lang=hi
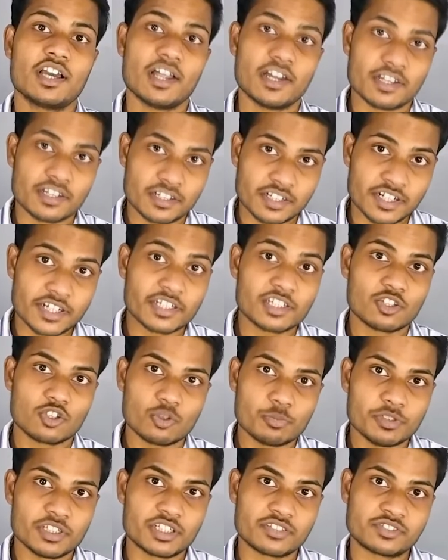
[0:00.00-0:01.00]
है 100
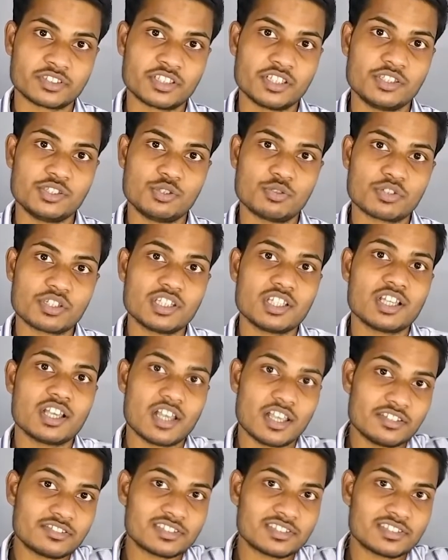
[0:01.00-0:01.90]
किलोमीटर की जो कि